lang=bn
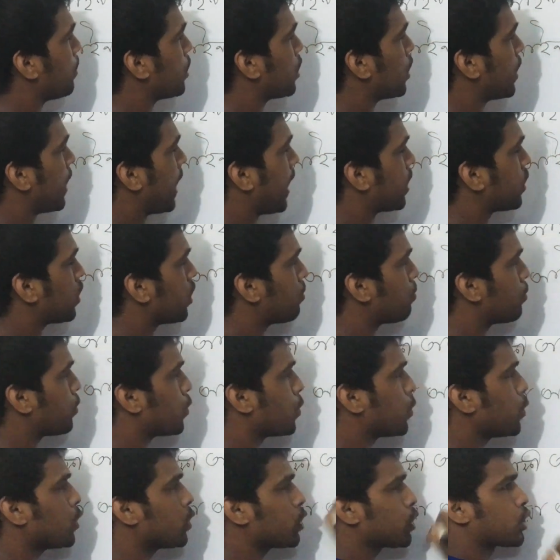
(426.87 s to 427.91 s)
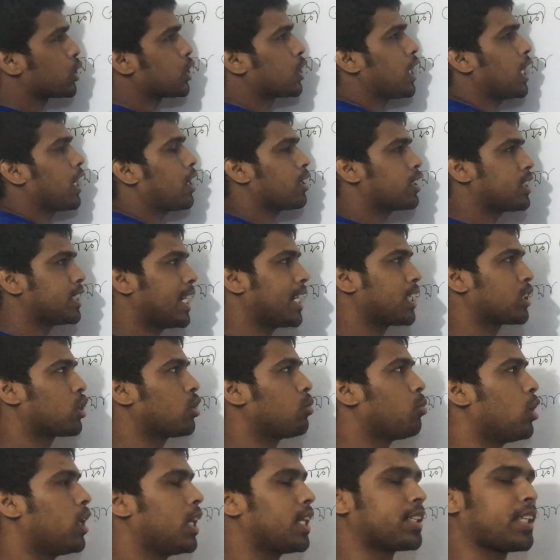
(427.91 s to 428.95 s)
বিষয়টা একজন পুরুষ আর হচ্ছে একজন
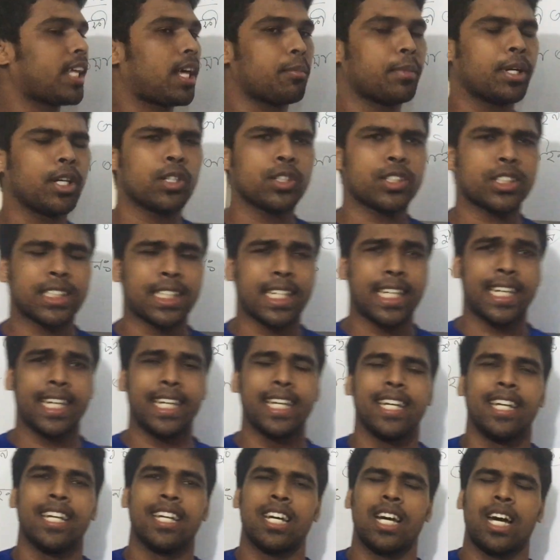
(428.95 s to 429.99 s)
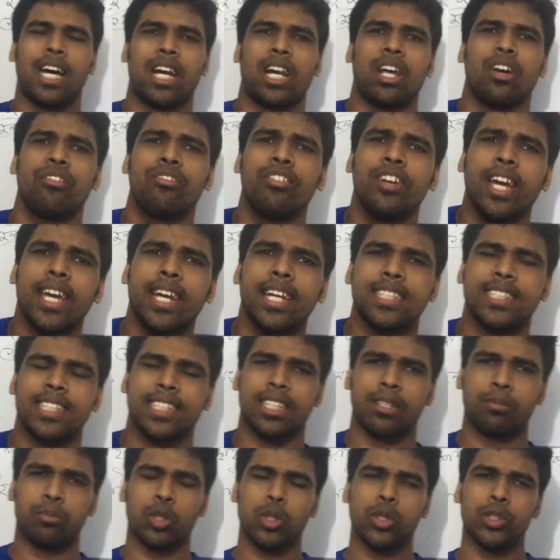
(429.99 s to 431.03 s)
মহিলা তার মানে হচ্ছে হানাফিয়ানে
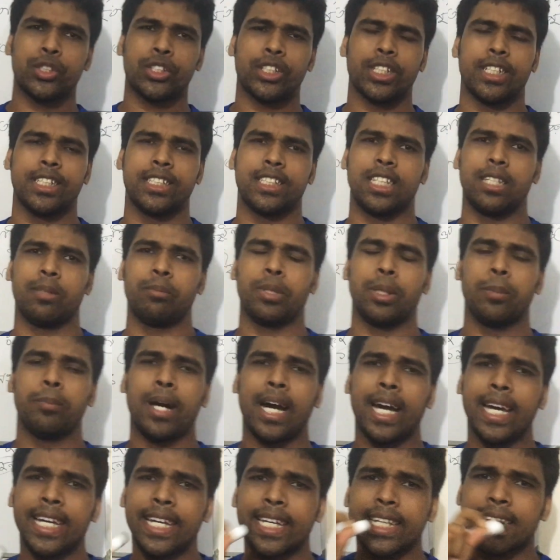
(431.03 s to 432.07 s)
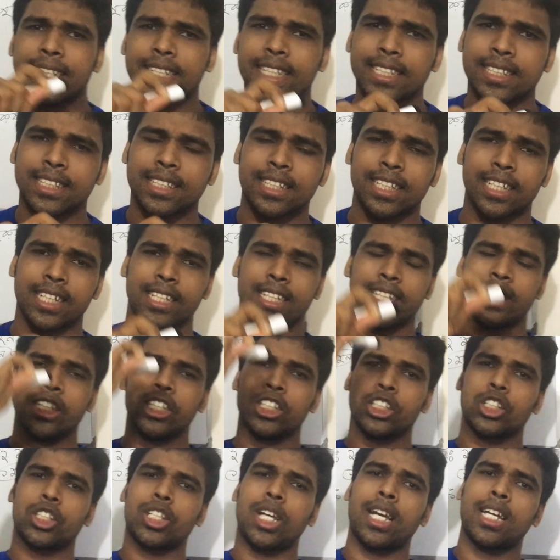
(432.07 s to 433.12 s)
যেটা বলছে যে বিবাহের ক্ষেত্রে
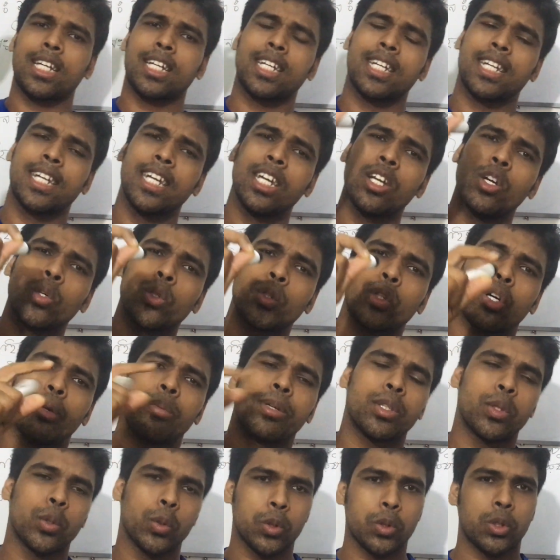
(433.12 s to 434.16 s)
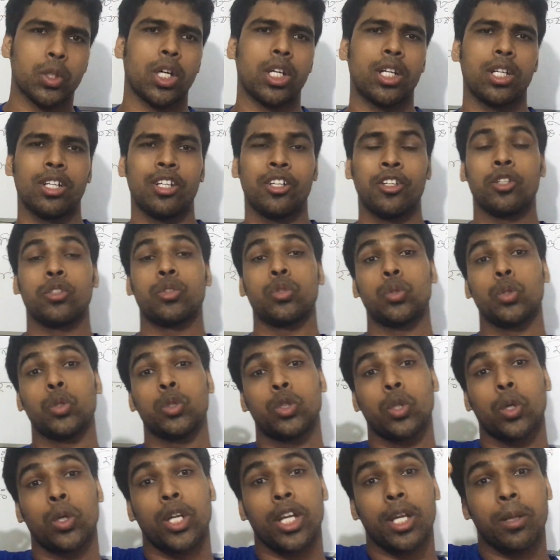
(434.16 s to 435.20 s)
সাক্ষী হতে হবে দুজন
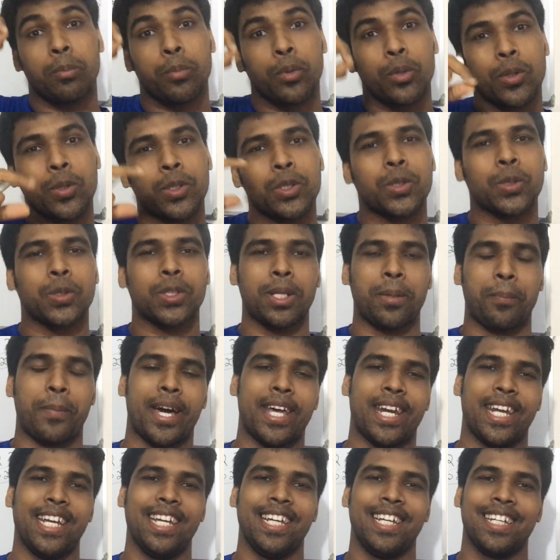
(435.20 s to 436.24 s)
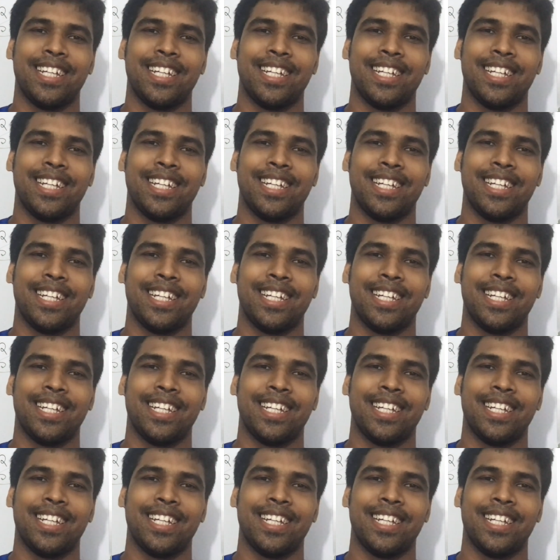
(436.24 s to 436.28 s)
দুজনেই পুরুষ হতে পারে